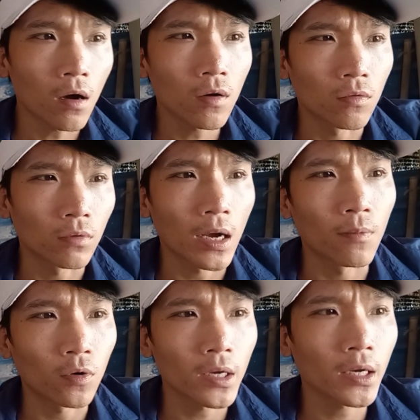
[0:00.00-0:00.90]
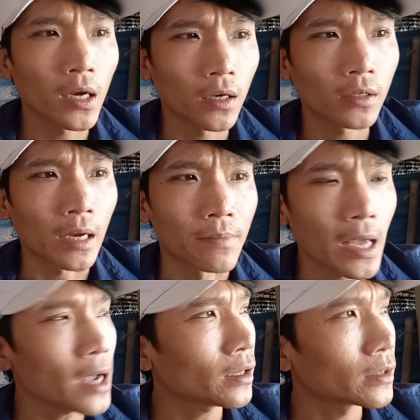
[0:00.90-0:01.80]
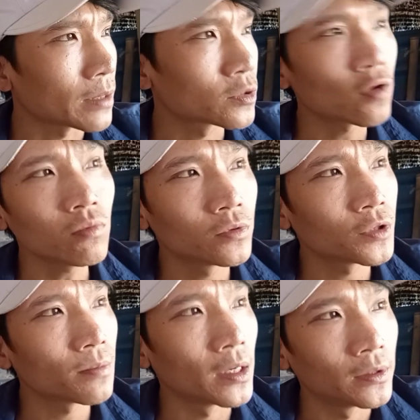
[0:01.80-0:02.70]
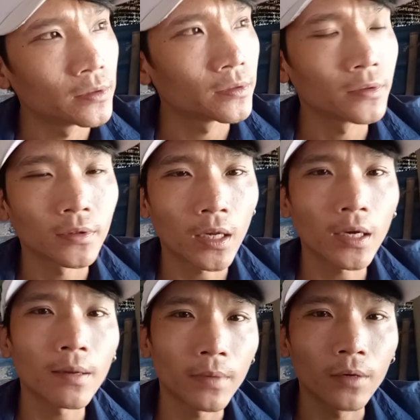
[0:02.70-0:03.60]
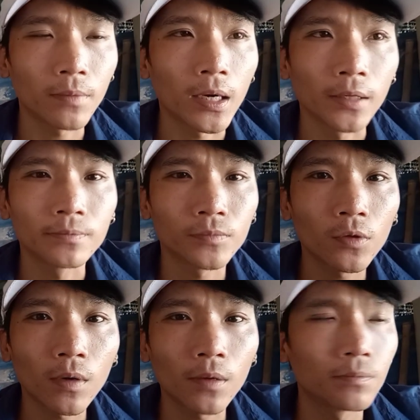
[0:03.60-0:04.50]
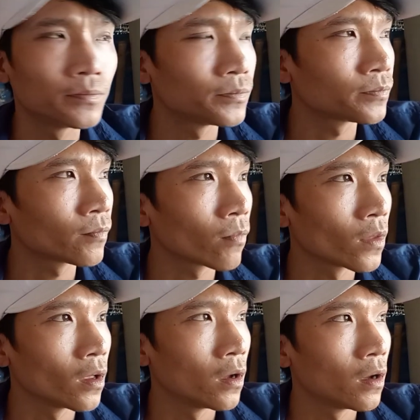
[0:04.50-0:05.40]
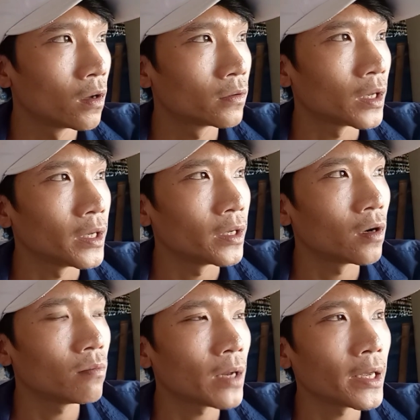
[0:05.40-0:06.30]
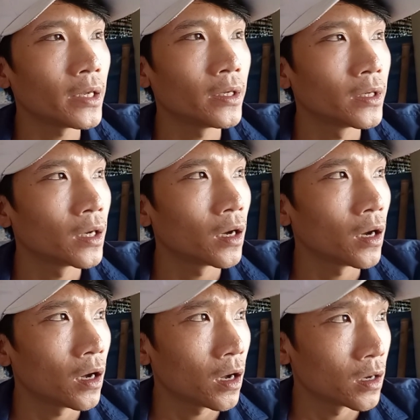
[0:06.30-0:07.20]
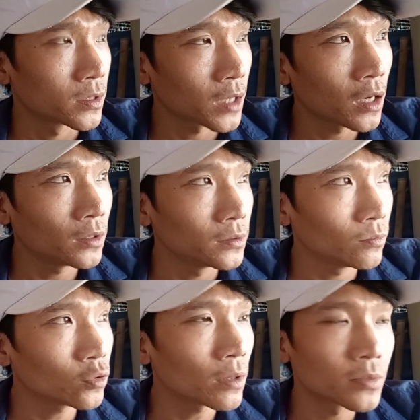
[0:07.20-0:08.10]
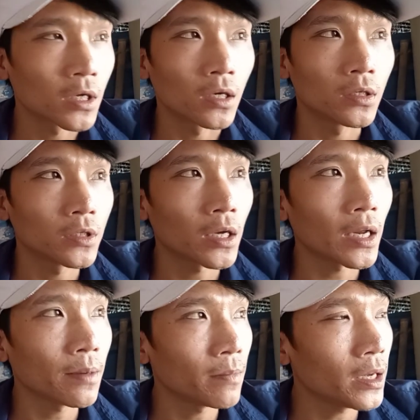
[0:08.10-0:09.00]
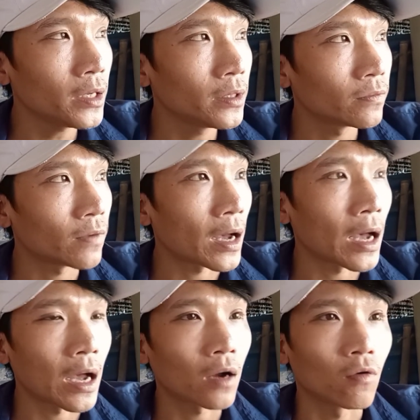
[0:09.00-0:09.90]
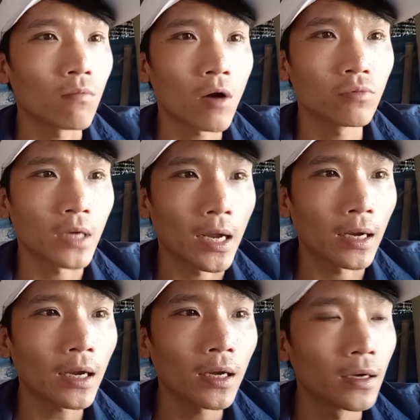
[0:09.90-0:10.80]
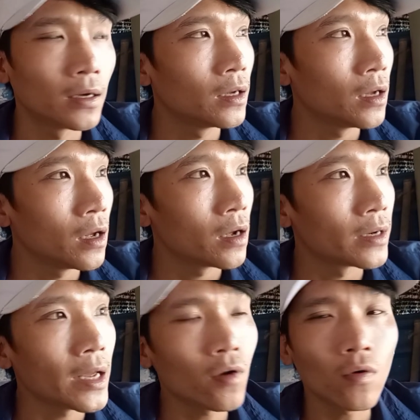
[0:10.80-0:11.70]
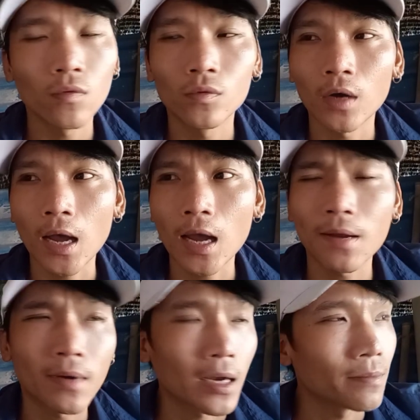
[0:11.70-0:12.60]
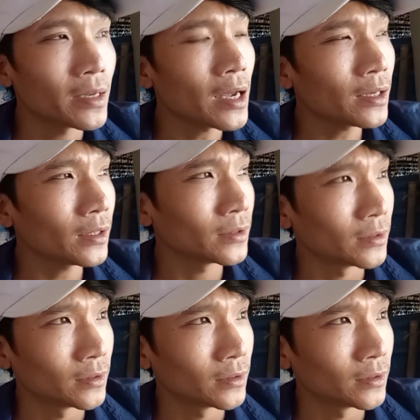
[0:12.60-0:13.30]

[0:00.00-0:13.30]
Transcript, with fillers: đó cũng là một cái cảm giác cảm xúc cho mình anh em hiểu mà đúng không thì hôm nay Sơn muốn tâm sự cho anh em biết và cũng mong rằng á nếu ai mà cảm giác